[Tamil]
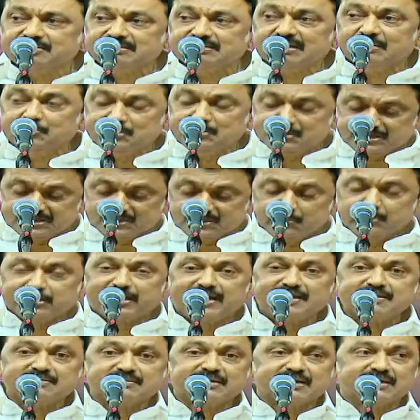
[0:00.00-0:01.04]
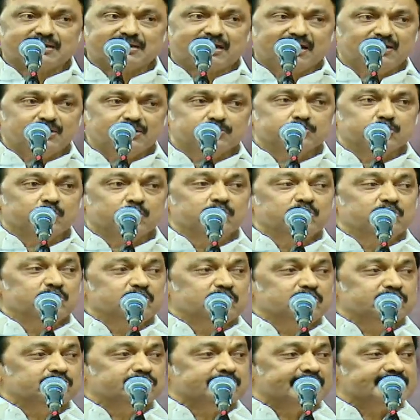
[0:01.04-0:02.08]
தமிழ் சமுதாயத்திற்காக
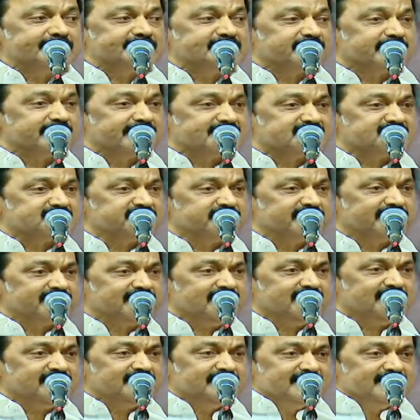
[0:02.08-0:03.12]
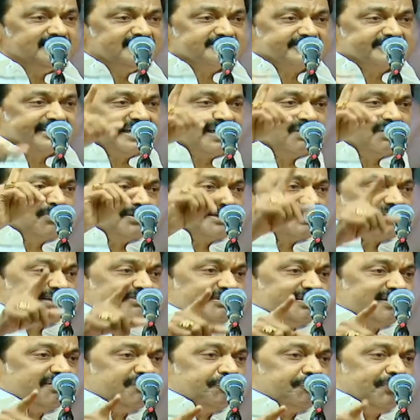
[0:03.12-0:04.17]
தொண்ணூத்தைந்து வயசு வரை
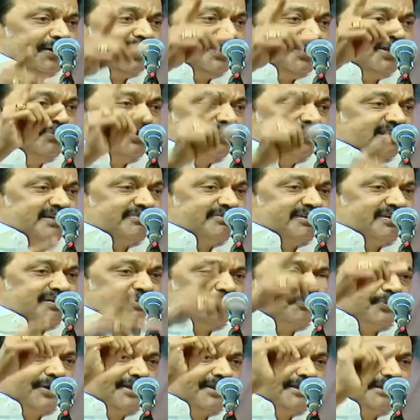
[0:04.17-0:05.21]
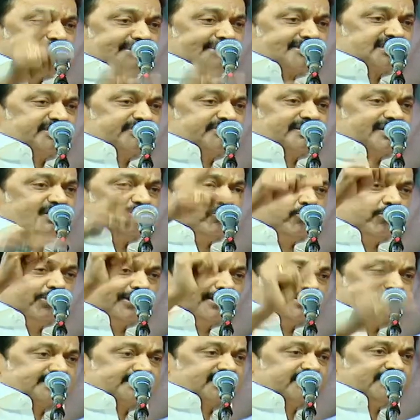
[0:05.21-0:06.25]
செயல்பட்டவர் பாடுபட்டவர் பணியாற்றியவர்
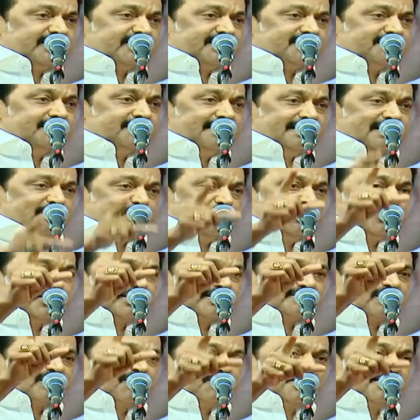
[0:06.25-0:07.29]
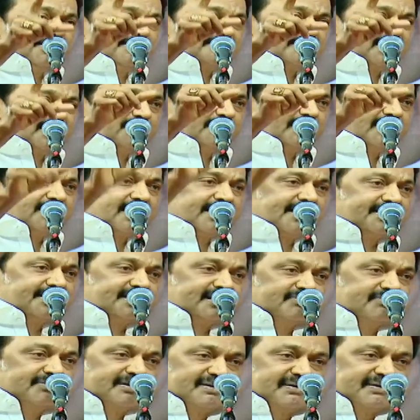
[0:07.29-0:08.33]
உழைத்தவர் நம்முடைய தமிழ தலைவர்
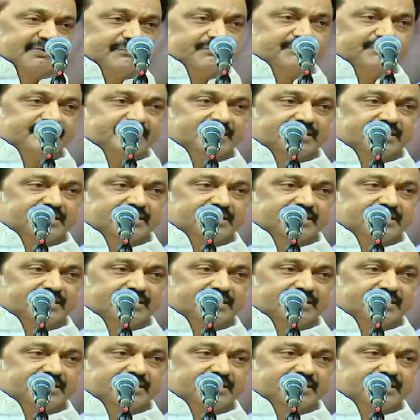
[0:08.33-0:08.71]
கலைஞர் அவர்கள்